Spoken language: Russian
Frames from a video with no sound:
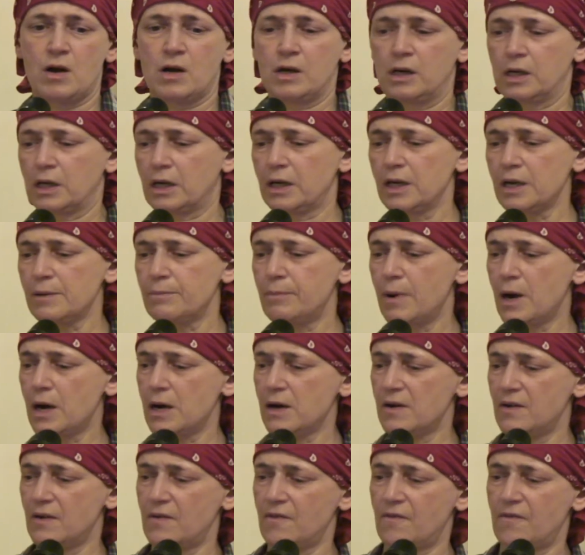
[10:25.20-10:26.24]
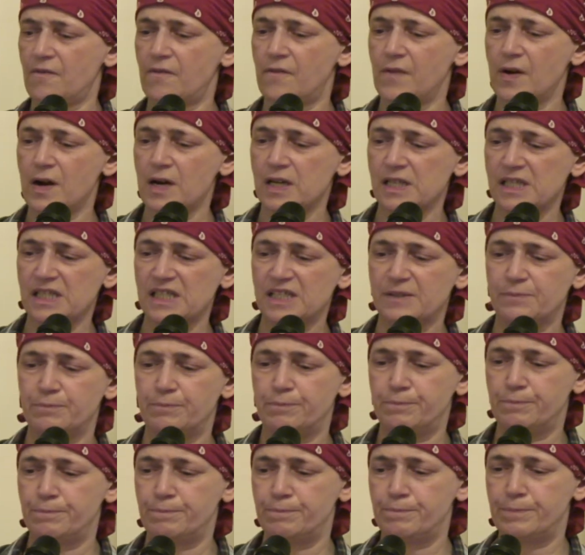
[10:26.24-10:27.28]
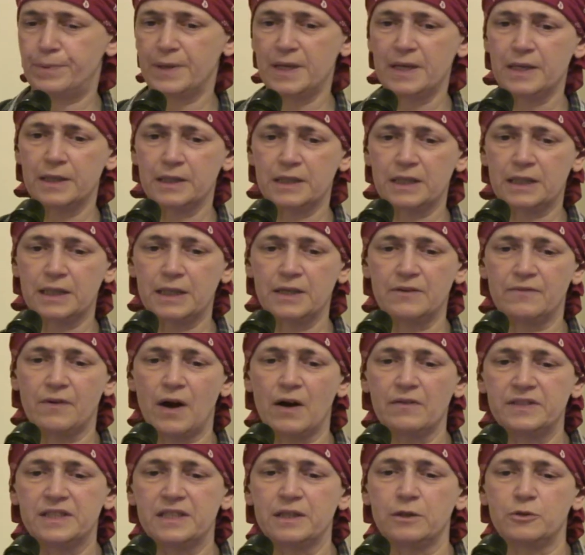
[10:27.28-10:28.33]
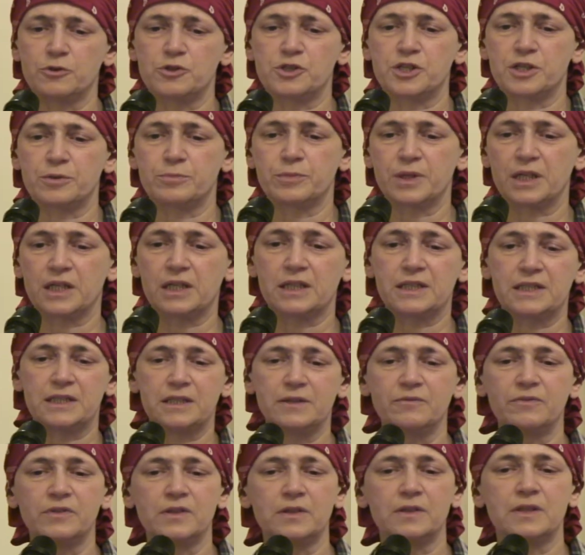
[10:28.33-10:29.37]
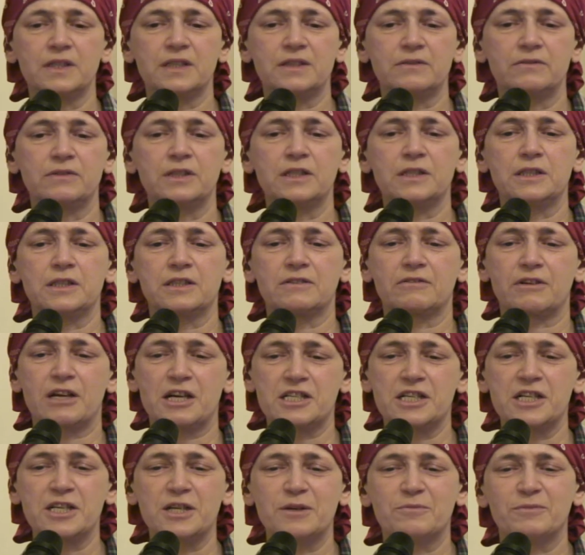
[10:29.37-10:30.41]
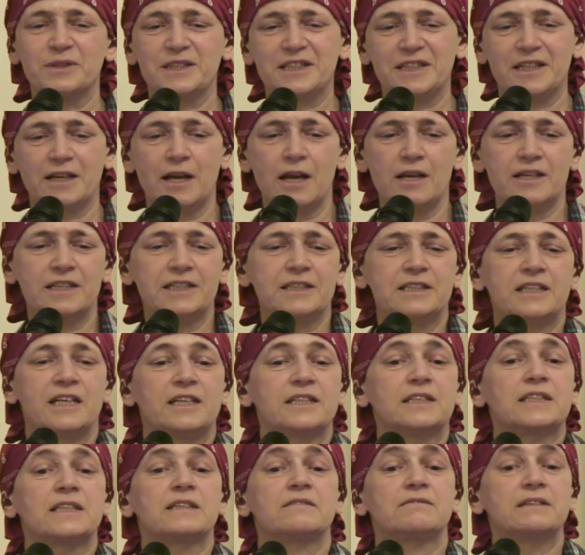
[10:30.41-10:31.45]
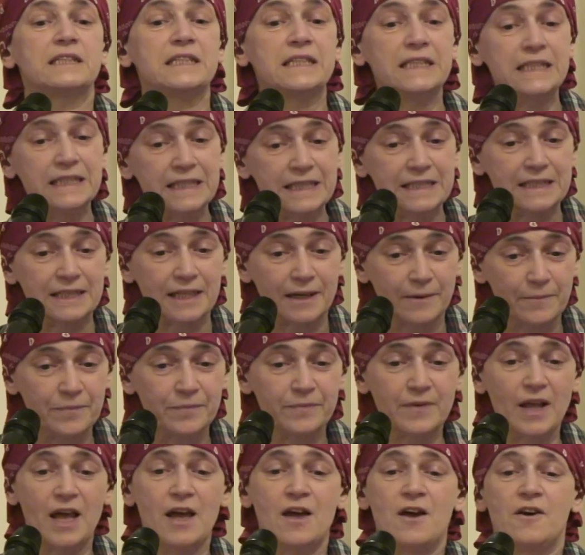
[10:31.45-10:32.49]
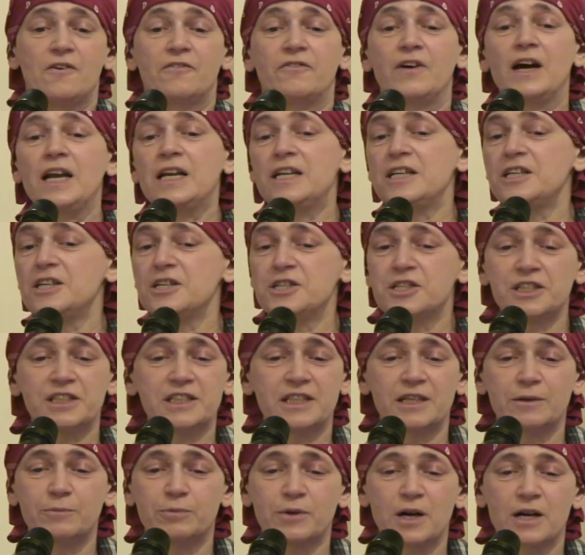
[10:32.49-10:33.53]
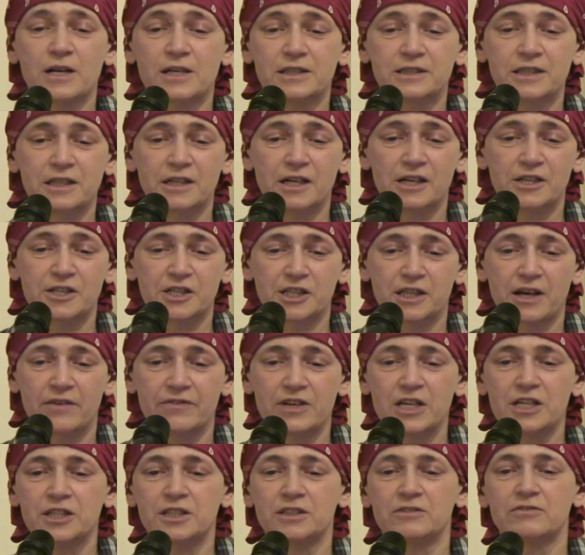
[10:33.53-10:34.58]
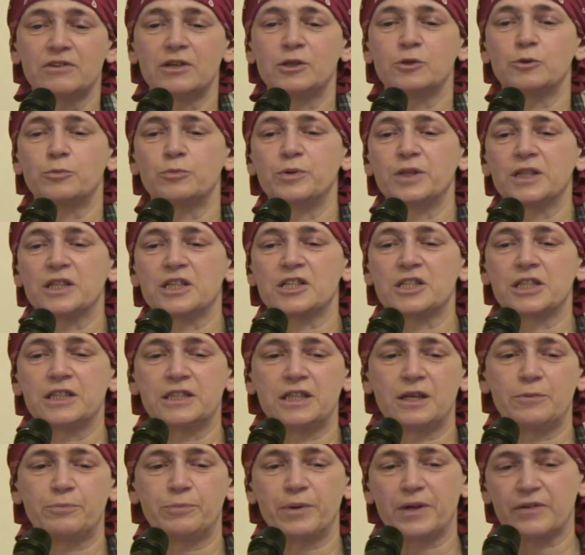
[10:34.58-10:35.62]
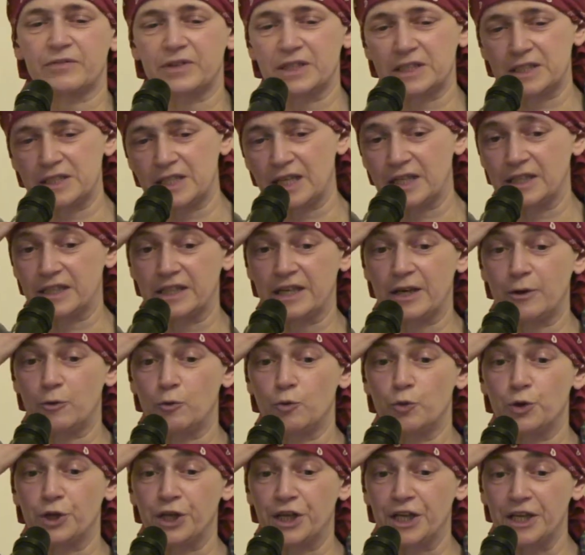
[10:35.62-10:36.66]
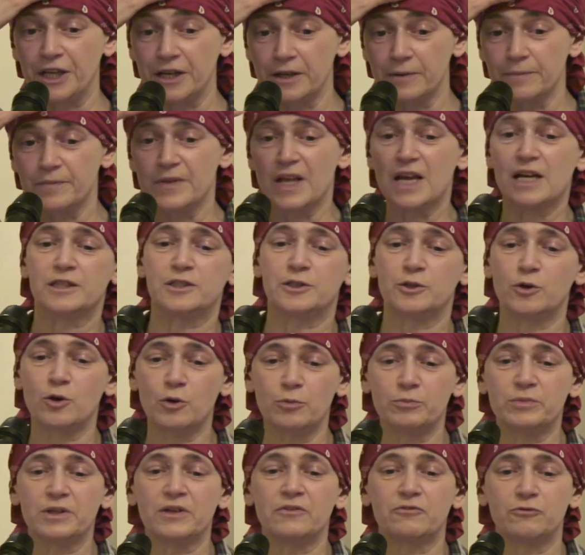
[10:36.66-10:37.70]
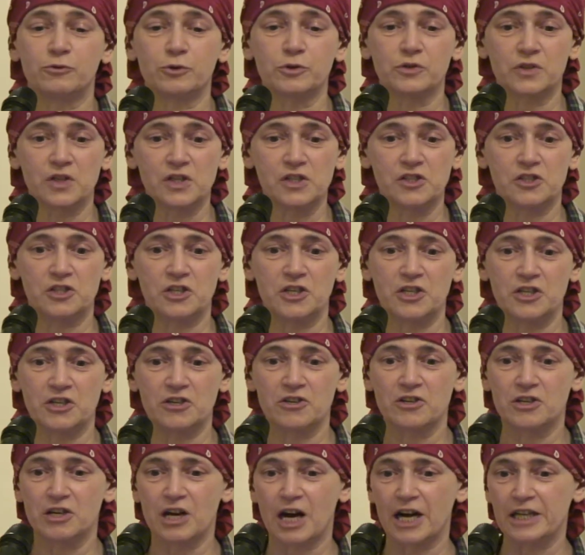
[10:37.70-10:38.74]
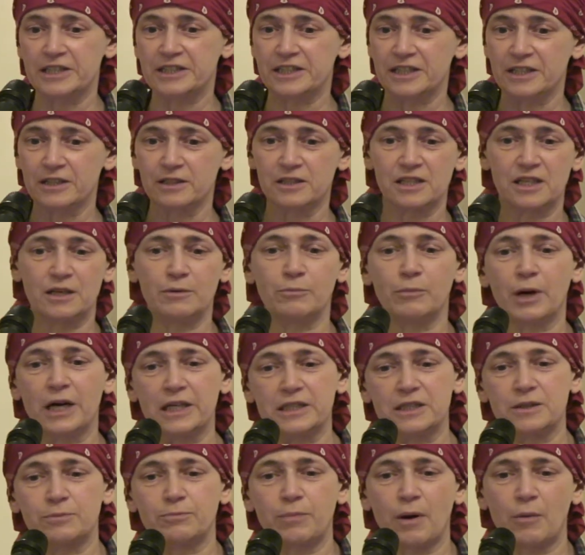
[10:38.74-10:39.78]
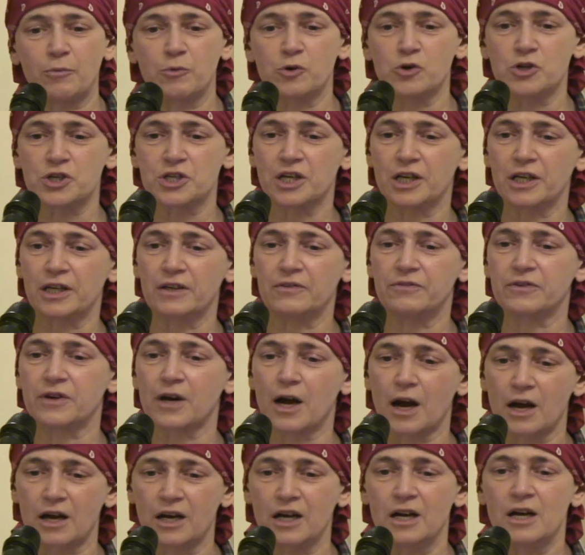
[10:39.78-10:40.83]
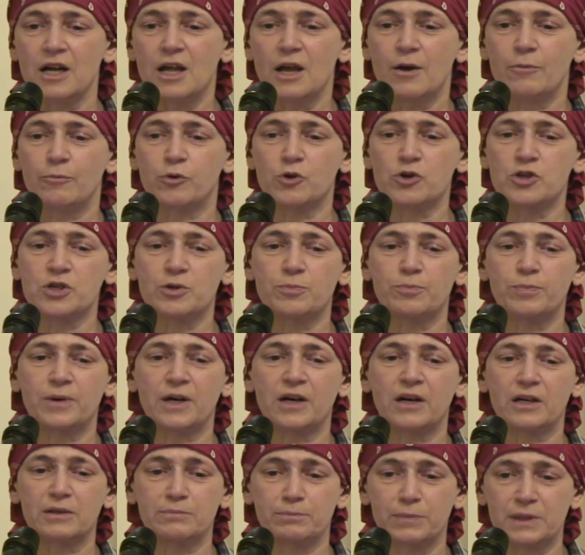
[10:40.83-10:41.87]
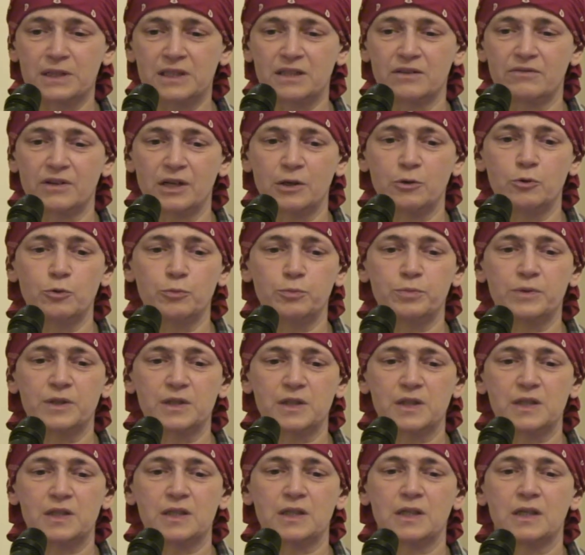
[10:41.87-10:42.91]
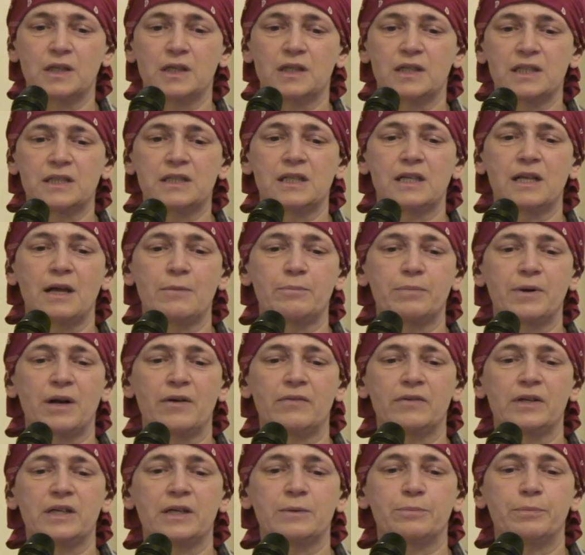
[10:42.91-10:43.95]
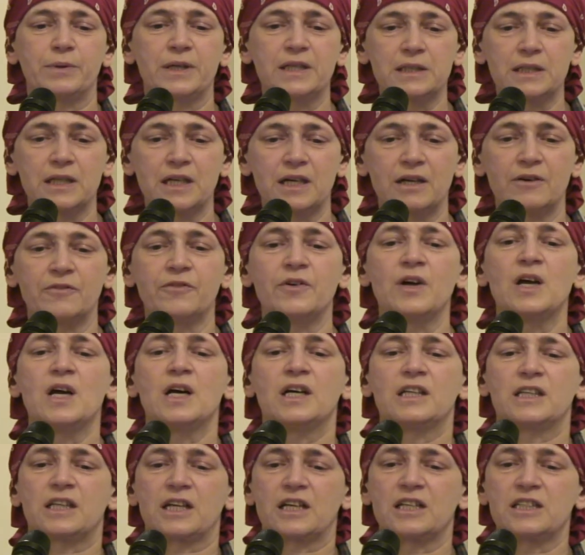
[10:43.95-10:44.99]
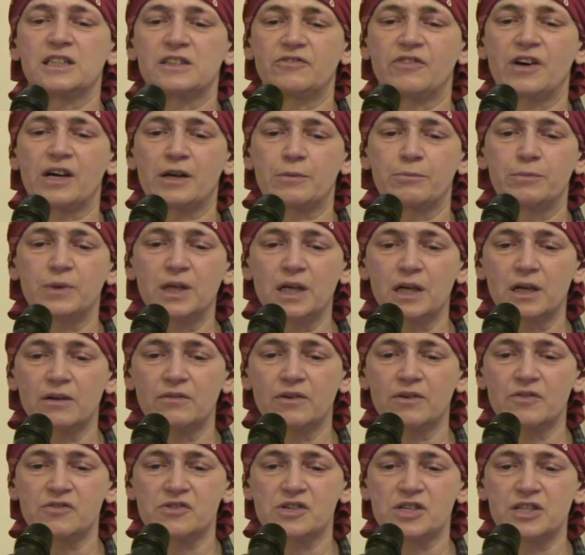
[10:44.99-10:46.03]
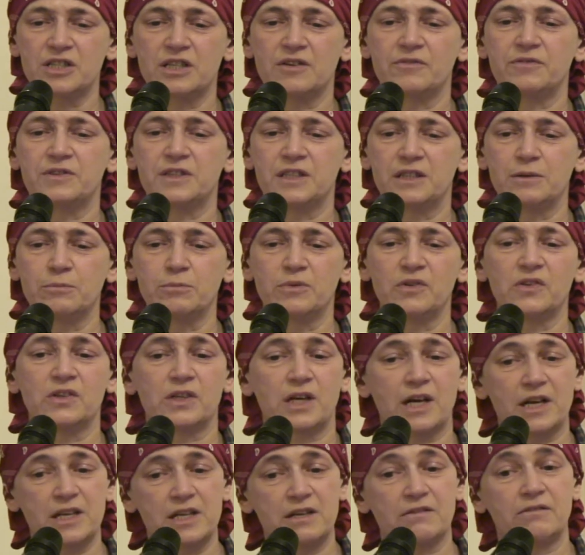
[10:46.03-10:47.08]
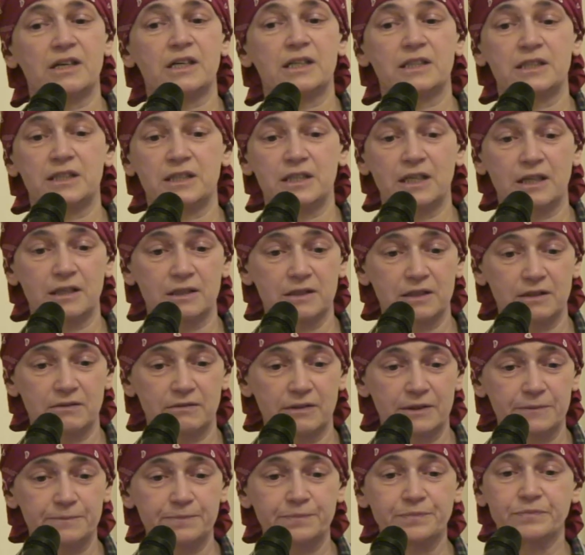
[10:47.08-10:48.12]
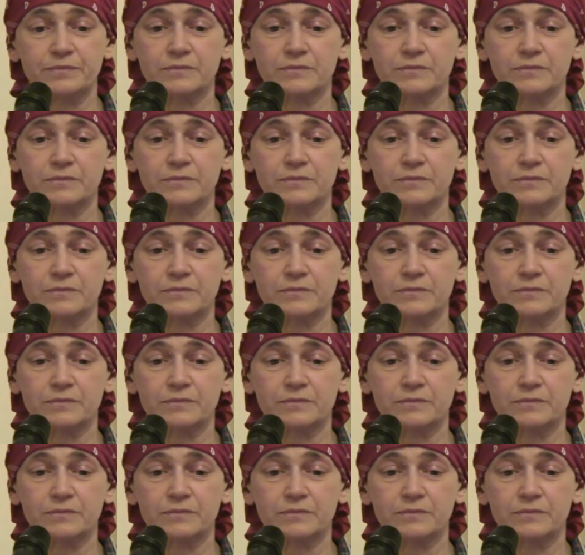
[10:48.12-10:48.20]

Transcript: Рыба воспетый во всех учебниках символ, извините за выражение, материально-телесного низа. Фаллический прародитель человечества, глубинный житель первозданной Ухи, темной водной стихии, отец и мать, помощник и враг, позже по, по совокупности разнонаправленных признаков, трансформировавшийся в символ раннего христианства.